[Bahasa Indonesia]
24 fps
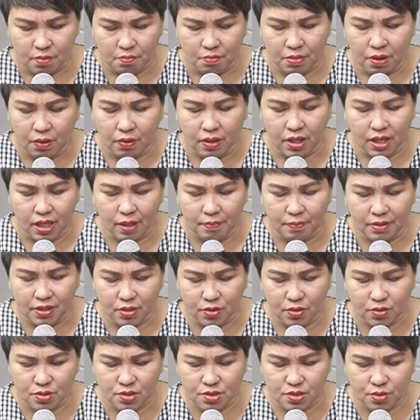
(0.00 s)
bahwa kami
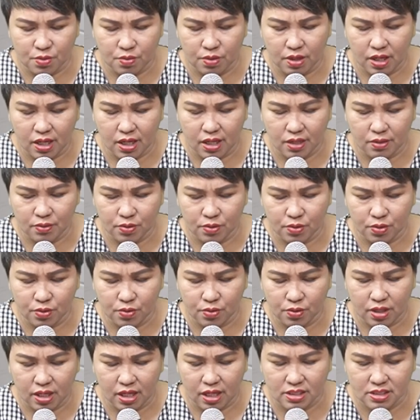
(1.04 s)
terus Tuhan untuk